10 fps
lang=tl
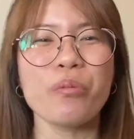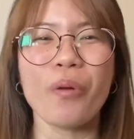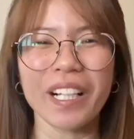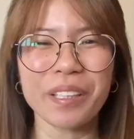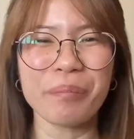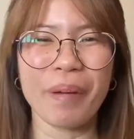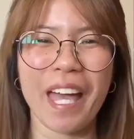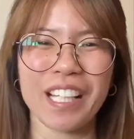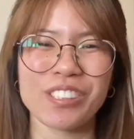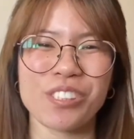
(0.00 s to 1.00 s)
Welcome
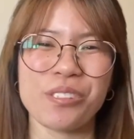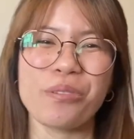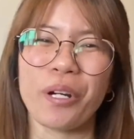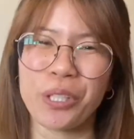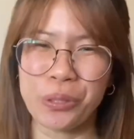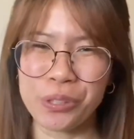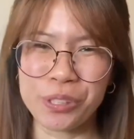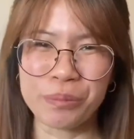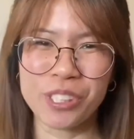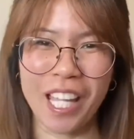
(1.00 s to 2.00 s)
back to our
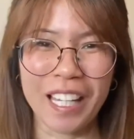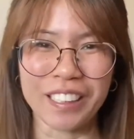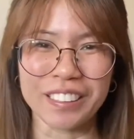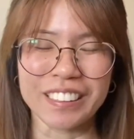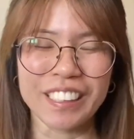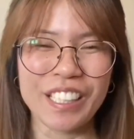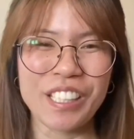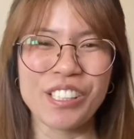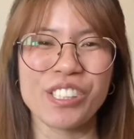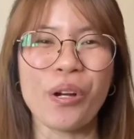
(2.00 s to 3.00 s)
YouTube channel.
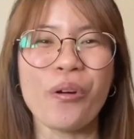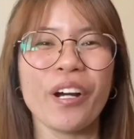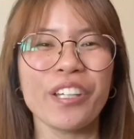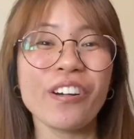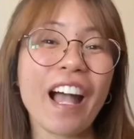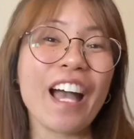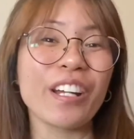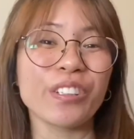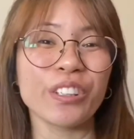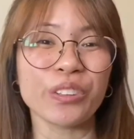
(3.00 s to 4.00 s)
So, ngayong
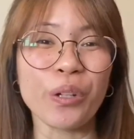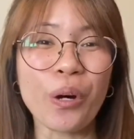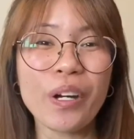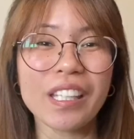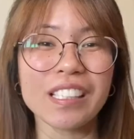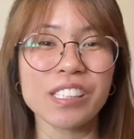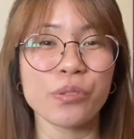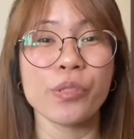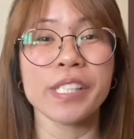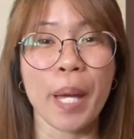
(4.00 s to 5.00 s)
araw na to is
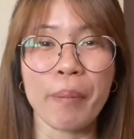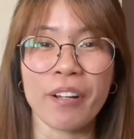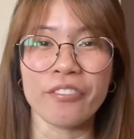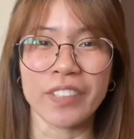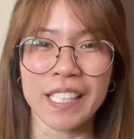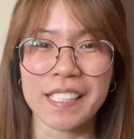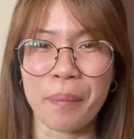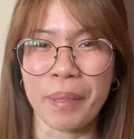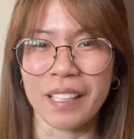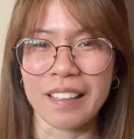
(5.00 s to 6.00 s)
usapang visa
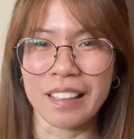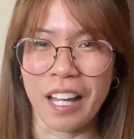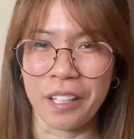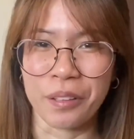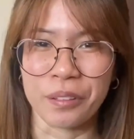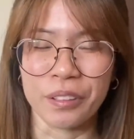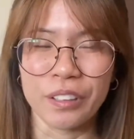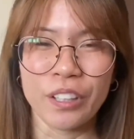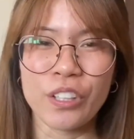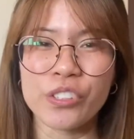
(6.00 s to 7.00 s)
pa rin tayo.
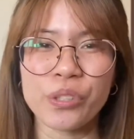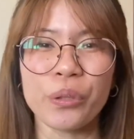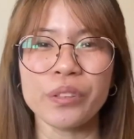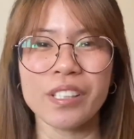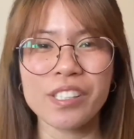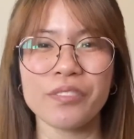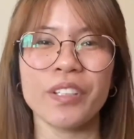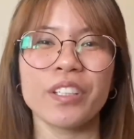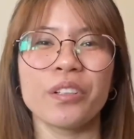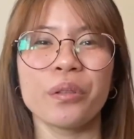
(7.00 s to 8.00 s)
So, this
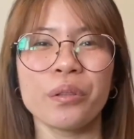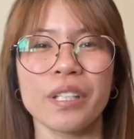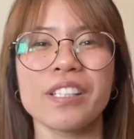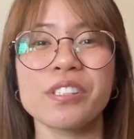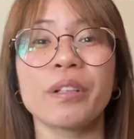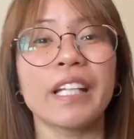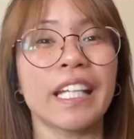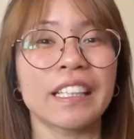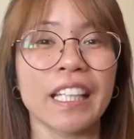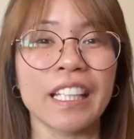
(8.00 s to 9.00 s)
video is
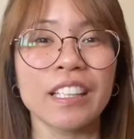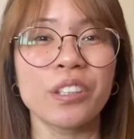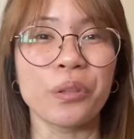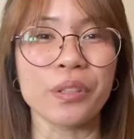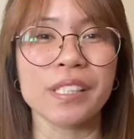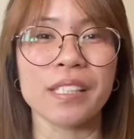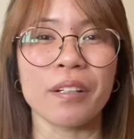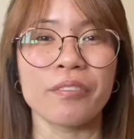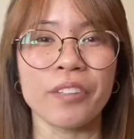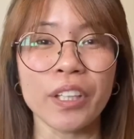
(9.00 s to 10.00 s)
related doon sa
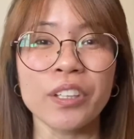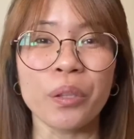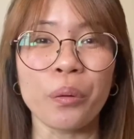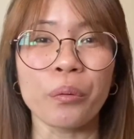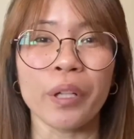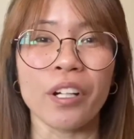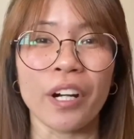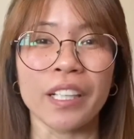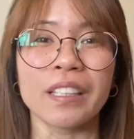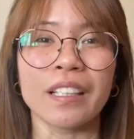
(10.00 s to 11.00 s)
video
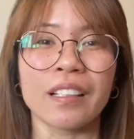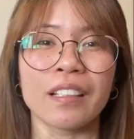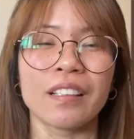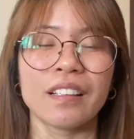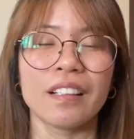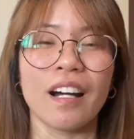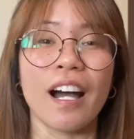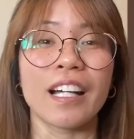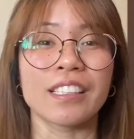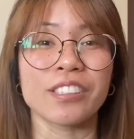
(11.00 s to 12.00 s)
regarding
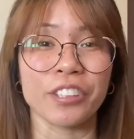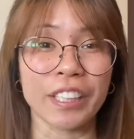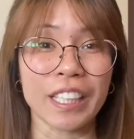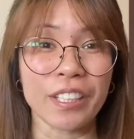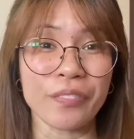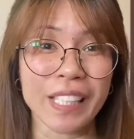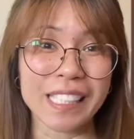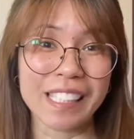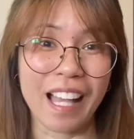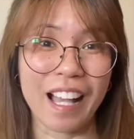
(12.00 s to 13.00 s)
uh, Turkey
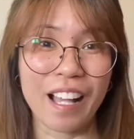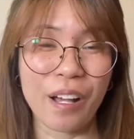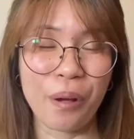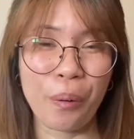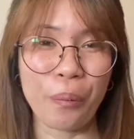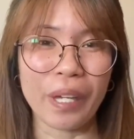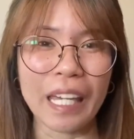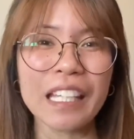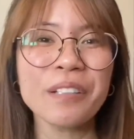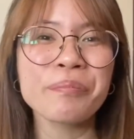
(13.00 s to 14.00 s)
visa.
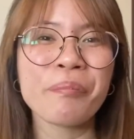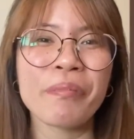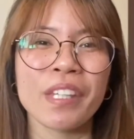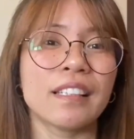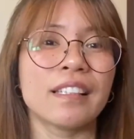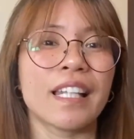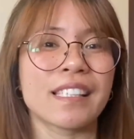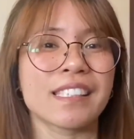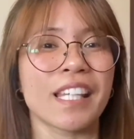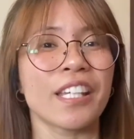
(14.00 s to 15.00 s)
Okay? Let's
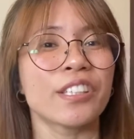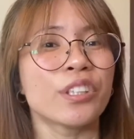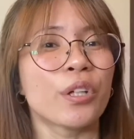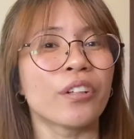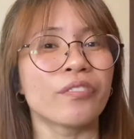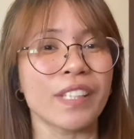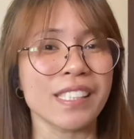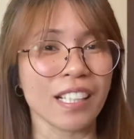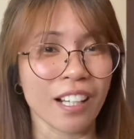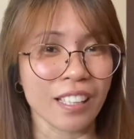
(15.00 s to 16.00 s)
say your visa
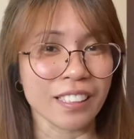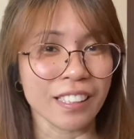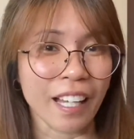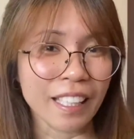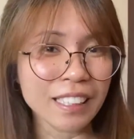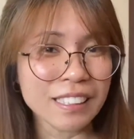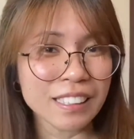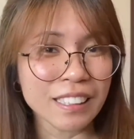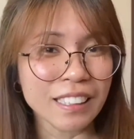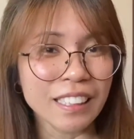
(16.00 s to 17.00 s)
got denied.
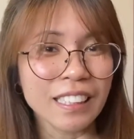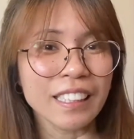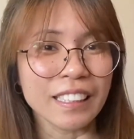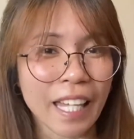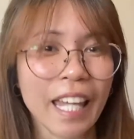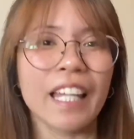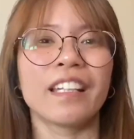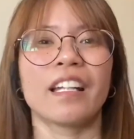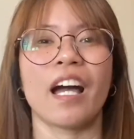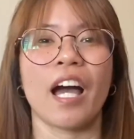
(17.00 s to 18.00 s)
Then,
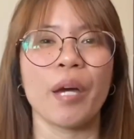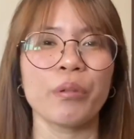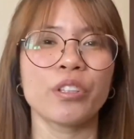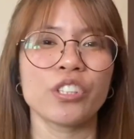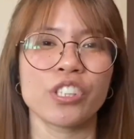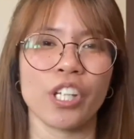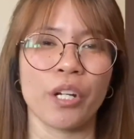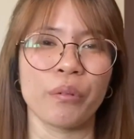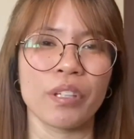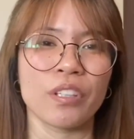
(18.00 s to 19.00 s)
I'm gonna share
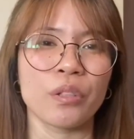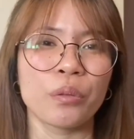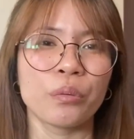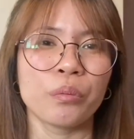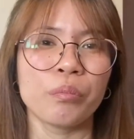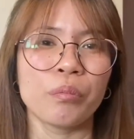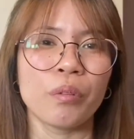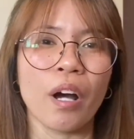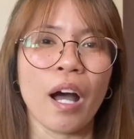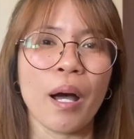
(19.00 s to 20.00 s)
with you
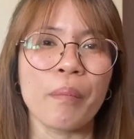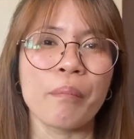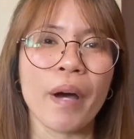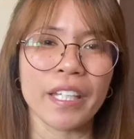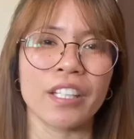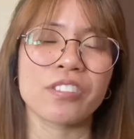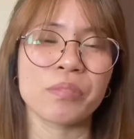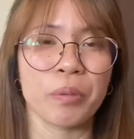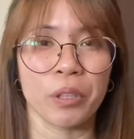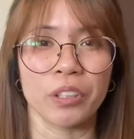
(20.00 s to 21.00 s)
uh, my
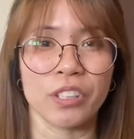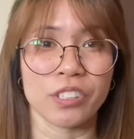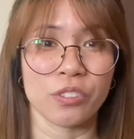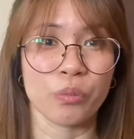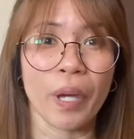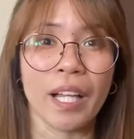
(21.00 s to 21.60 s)
experience as well.